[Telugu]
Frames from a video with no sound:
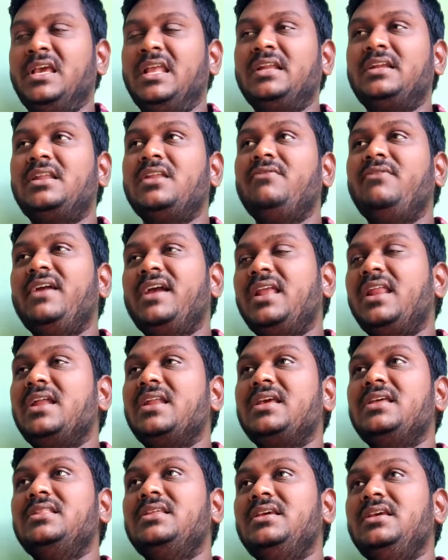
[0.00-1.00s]
ఎలక్ట్రిక్ వెహికల్
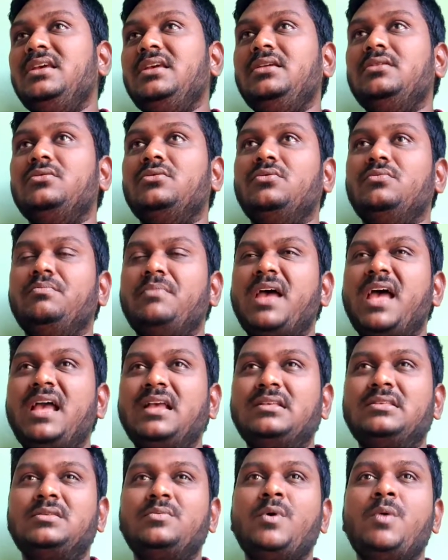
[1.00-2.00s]
అనేది
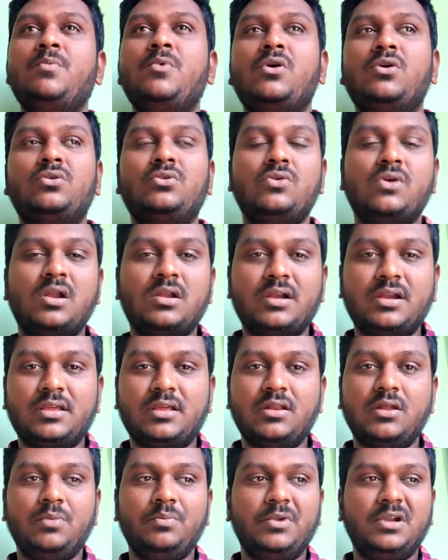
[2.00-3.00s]
మ్యాక్సిమం ఒక టూ హండ్రెడ్
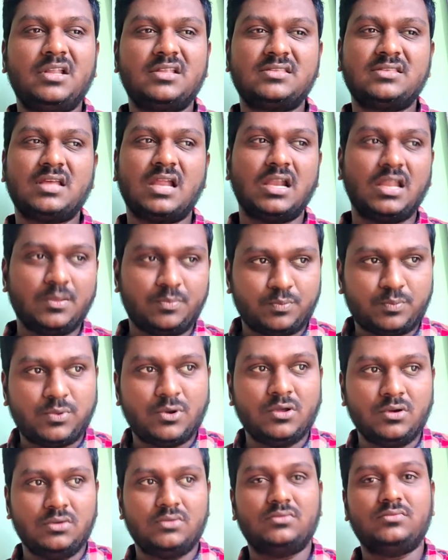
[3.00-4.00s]
కిలోమీటర్స్ అంటే
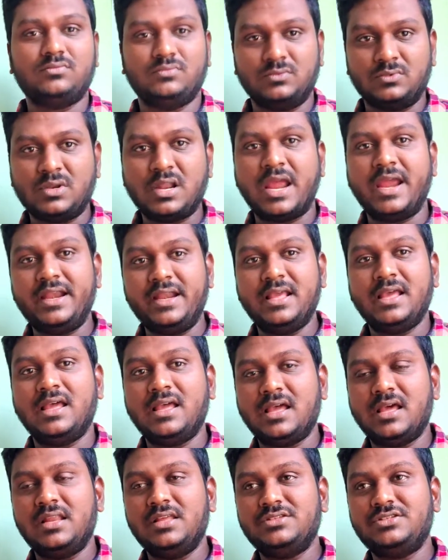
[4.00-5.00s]
ఇప్పుడు ఉన్న
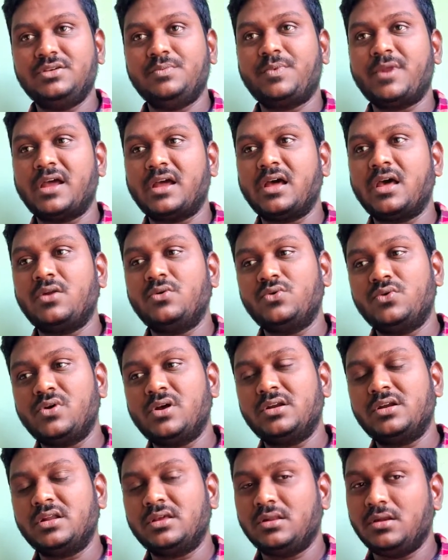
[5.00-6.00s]
ఐడియాలజీ ప్రకారం టూ
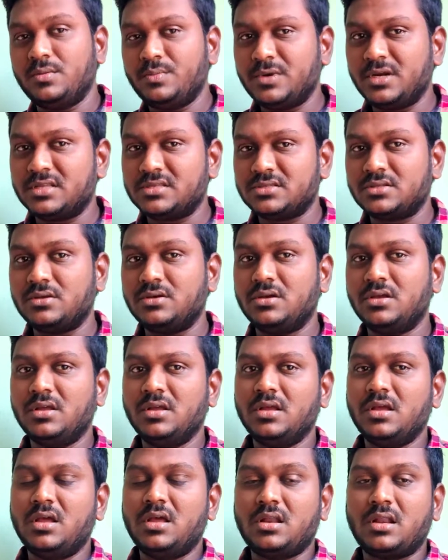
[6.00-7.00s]
హండ్రెడ్ కిలోమీటర్స్
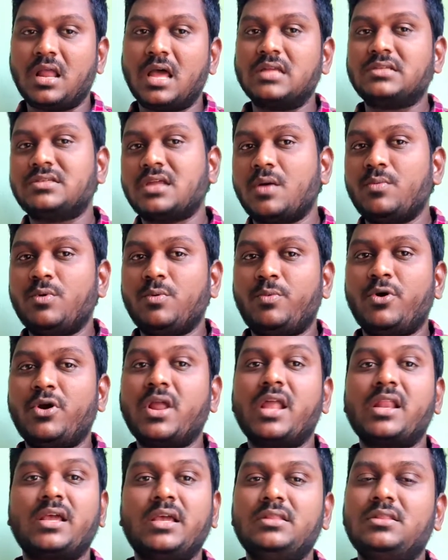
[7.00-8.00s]
నాన్ స్టాప్
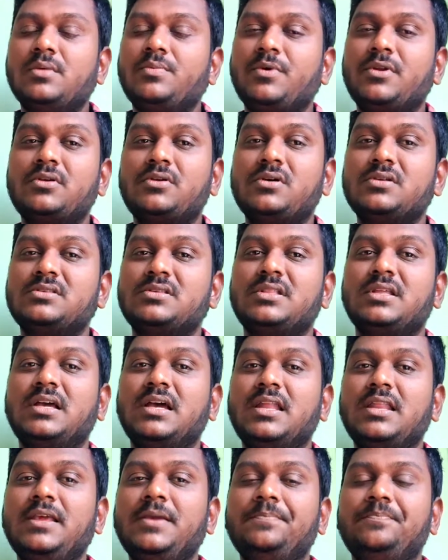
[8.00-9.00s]
పోవడానికి అయితే పనికి వస్తుంది
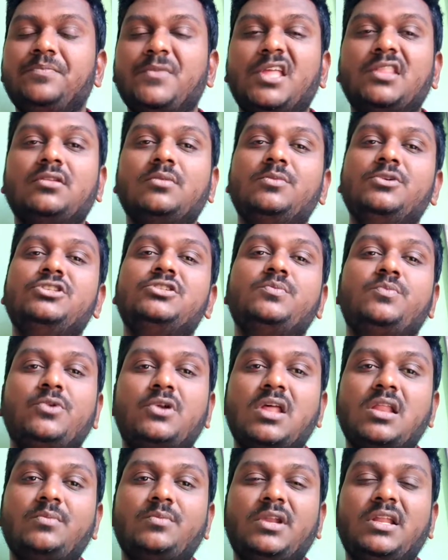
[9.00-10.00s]
కానీ అంత మించి
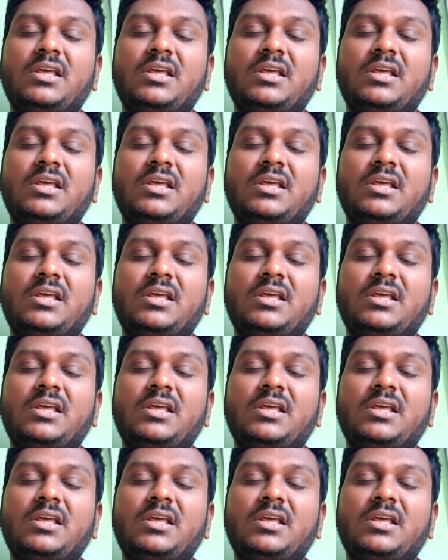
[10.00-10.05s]
పోవడానికి